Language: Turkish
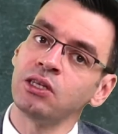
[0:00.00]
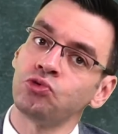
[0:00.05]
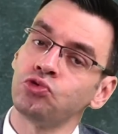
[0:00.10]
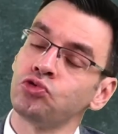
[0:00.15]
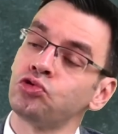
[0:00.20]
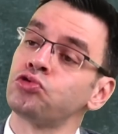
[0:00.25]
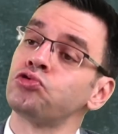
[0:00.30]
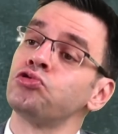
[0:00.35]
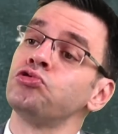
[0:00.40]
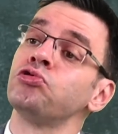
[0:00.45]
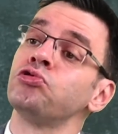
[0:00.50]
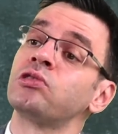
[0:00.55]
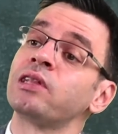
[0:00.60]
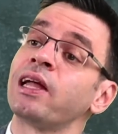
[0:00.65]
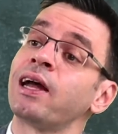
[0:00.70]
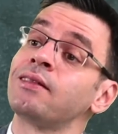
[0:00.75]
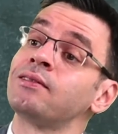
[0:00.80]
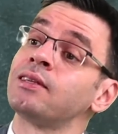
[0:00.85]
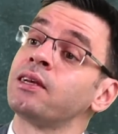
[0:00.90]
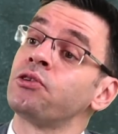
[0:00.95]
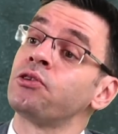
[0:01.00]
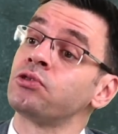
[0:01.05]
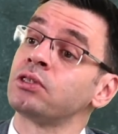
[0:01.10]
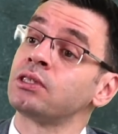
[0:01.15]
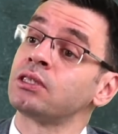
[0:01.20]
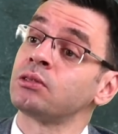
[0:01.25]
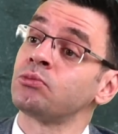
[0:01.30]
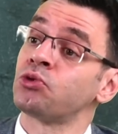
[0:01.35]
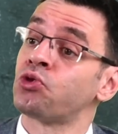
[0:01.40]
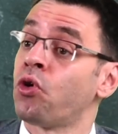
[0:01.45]
üstünlükler
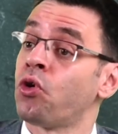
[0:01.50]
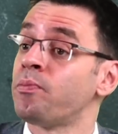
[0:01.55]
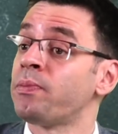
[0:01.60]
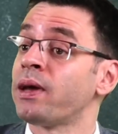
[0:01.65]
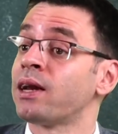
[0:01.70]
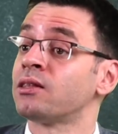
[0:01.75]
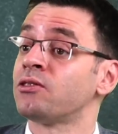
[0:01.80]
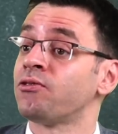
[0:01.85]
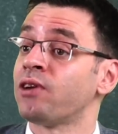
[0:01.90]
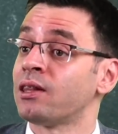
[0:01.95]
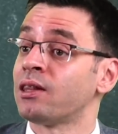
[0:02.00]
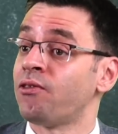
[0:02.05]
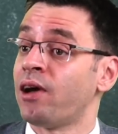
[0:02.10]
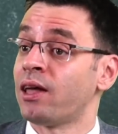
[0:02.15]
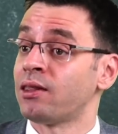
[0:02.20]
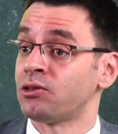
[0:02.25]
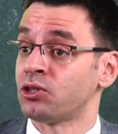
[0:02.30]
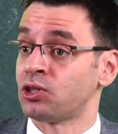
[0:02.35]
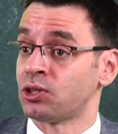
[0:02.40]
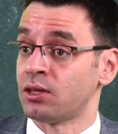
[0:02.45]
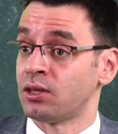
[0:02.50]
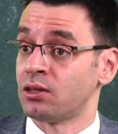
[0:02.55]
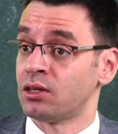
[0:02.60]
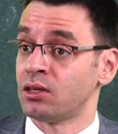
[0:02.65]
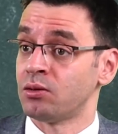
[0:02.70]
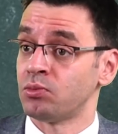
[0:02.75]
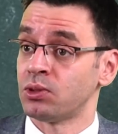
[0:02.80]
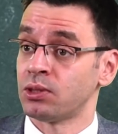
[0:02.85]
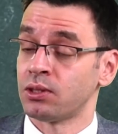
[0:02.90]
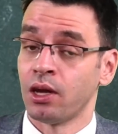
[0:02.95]
teorisi, bu comparative advantage
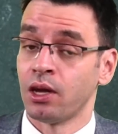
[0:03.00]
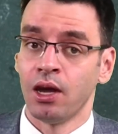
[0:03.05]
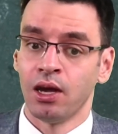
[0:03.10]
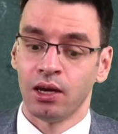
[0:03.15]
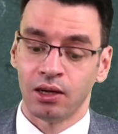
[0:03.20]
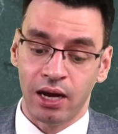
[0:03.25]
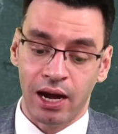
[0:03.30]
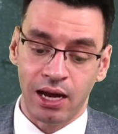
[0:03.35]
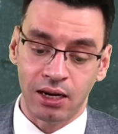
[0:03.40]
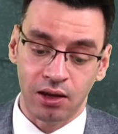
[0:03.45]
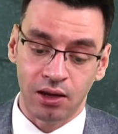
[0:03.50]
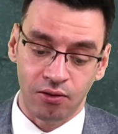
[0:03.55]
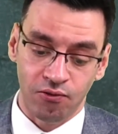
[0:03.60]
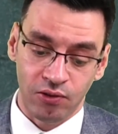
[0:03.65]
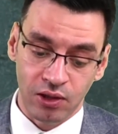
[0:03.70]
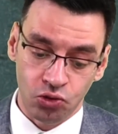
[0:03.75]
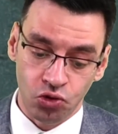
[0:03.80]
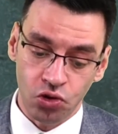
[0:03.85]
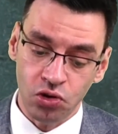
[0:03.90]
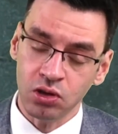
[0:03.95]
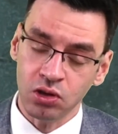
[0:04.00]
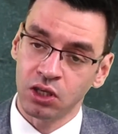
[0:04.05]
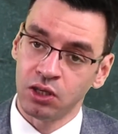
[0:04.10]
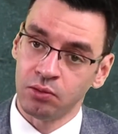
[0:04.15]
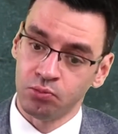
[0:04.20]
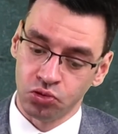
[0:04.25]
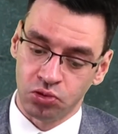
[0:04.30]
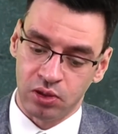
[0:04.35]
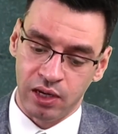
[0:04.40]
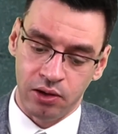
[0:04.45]
dediğimiz. Yani ve diyor ki
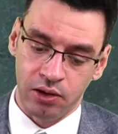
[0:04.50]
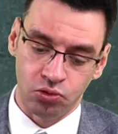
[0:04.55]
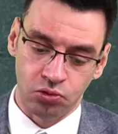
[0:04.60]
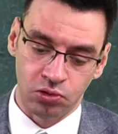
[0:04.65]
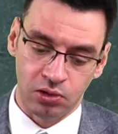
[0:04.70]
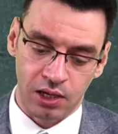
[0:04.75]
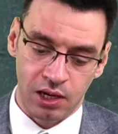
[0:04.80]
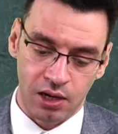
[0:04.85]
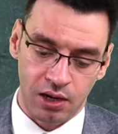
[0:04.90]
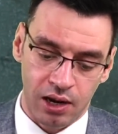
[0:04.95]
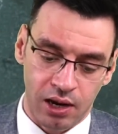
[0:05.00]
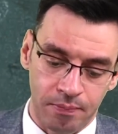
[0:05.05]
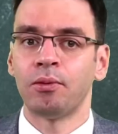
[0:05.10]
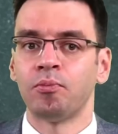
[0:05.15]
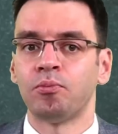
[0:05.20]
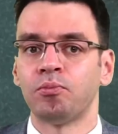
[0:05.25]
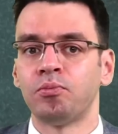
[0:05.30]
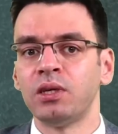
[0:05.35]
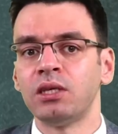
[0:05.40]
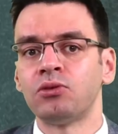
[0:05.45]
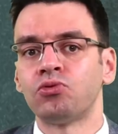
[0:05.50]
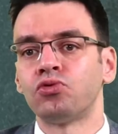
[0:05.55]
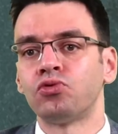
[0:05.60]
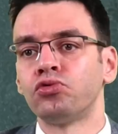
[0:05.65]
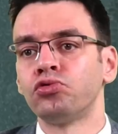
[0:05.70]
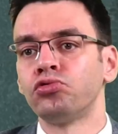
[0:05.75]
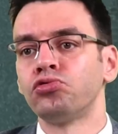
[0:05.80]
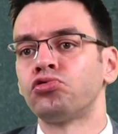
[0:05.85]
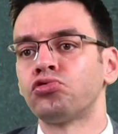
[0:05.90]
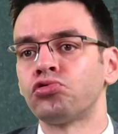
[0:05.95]
bu teori üzerine bir
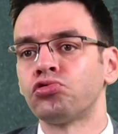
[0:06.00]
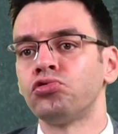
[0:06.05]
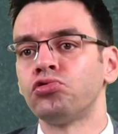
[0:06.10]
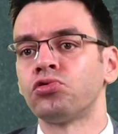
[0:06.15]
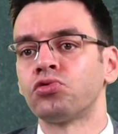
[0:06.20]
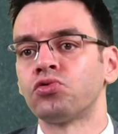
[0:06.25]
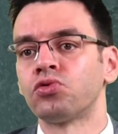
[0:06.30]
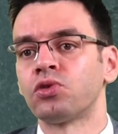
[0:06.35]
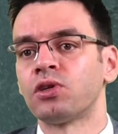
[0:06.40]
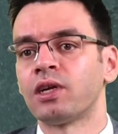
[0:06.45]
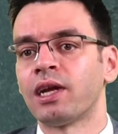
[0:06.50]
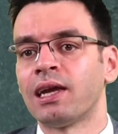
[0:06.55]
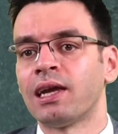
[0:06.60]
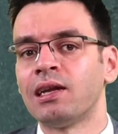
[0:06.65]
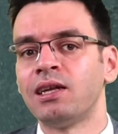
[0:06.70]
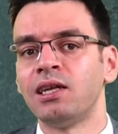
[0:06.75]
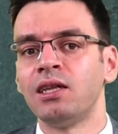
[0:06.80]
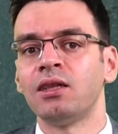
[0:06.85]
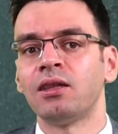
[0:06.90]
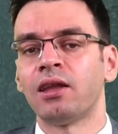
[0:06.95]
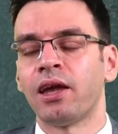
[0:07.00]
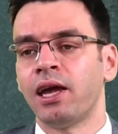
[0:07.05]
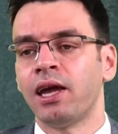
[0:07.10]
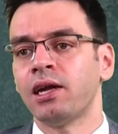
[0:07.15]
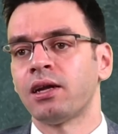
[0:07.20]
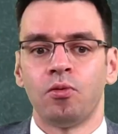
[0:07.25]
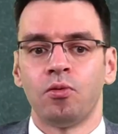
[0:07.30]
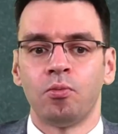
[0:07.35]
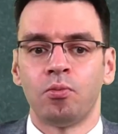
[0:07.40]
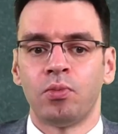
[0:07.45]
ulusun elinde
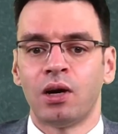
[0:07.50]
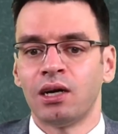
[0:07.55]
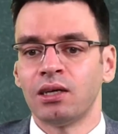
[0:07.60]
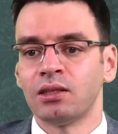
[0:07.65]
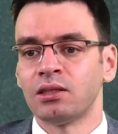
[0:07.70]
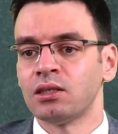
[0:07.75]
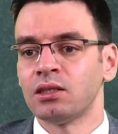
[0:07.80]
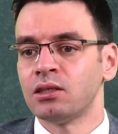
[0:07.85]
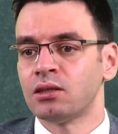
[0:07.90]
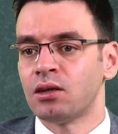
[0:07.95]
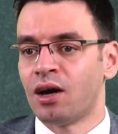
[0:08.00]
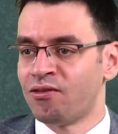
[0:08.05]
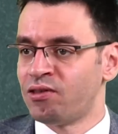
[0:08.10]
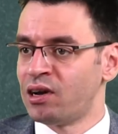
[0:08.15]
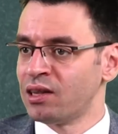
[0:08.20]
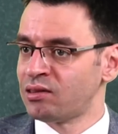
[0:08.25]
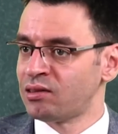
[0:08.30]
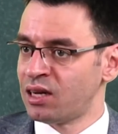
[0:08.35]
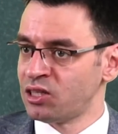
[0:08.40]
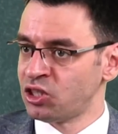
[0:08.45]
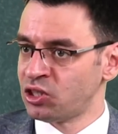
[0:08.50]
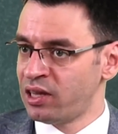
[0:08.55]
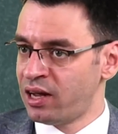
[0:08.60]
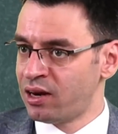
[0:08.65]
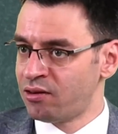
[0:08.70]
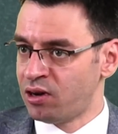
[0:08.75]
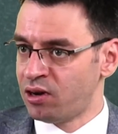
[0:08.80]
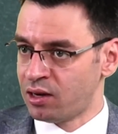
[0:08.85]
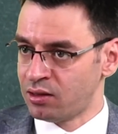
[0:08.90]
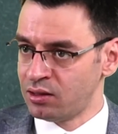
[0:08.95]
bazı avantajlar
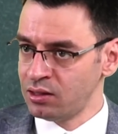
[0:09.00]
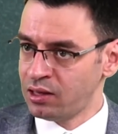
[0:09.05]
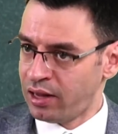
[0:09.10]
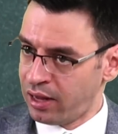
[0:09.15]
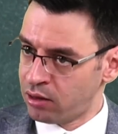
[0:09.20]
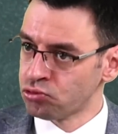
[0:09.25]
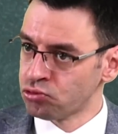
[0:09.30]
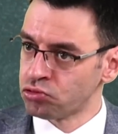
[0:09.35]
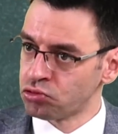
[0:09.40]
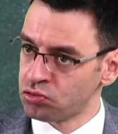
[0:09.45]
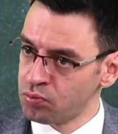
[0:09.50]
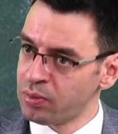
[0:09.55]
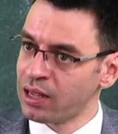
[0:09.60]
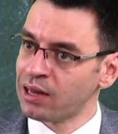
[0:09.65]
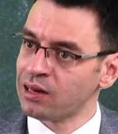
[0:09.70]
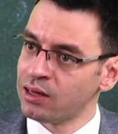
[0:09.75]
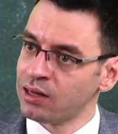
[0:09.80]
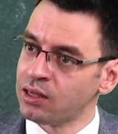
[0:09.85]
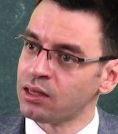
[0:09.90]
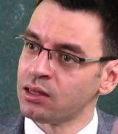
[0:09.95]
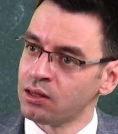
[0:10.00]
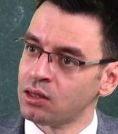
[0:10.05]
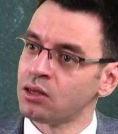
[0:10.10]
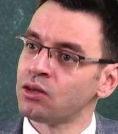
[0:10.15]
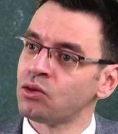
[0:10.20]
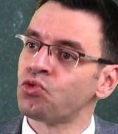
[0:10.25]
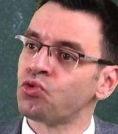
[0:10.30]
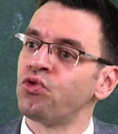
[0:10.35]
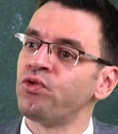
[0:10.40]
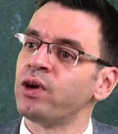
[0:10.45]
vardır. Her ulusun belli
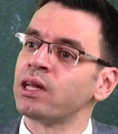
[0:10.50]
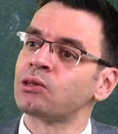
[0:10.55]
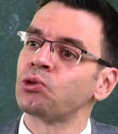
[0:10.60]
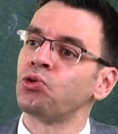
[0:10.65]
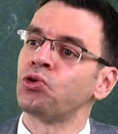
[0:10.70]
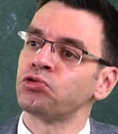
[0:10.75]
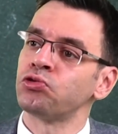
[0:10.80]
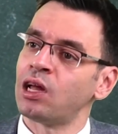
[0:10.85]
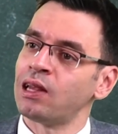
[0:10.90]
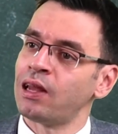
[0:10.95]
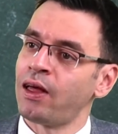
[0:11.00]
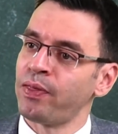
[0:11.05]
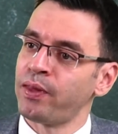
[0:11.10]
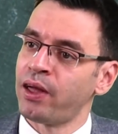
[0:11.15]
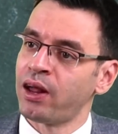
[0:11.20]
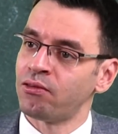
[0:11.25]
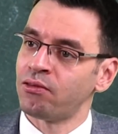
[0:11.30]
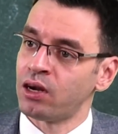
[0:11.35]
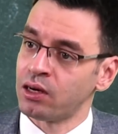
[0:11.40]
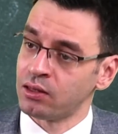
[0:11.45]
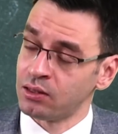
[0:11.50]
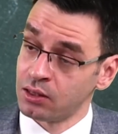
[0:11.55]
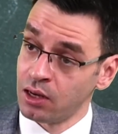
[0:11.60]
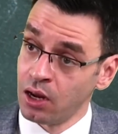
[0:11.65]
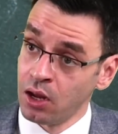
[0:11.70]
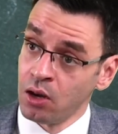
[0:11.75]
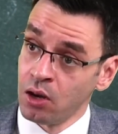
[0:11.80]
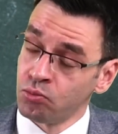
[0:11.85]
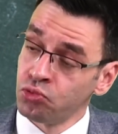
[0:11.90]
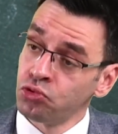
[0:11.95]
kuvvetli olduğu alanlar vardır.
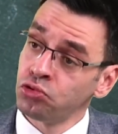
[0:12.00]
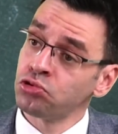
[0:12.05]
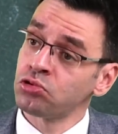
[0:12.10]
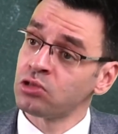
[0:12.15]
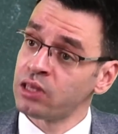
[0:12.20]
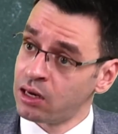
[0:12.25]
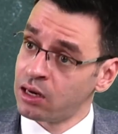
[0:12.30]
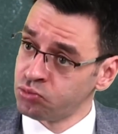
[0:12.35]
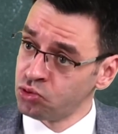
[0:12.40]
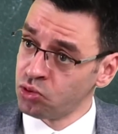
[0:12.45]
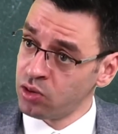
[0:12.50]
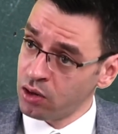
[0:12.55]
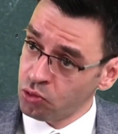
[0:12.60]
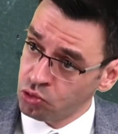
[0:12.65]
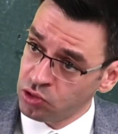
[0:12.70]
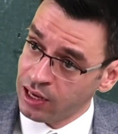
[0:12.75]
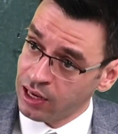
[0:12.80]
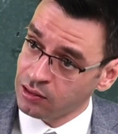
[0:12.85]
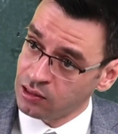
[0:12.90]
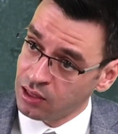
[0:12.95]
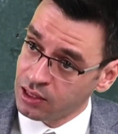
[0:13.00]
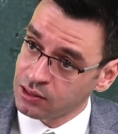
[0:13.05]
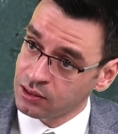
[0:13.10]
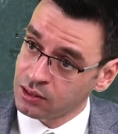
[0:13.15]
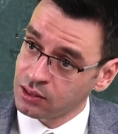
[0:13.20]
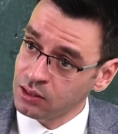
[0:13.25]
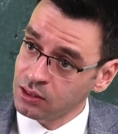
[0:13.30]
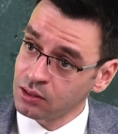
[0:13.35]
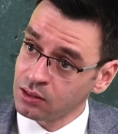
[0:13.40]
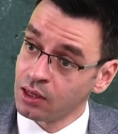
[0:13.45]
Bu uluslar bunlara
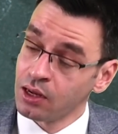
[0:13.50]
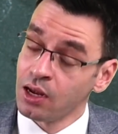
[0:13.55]
odaklansın,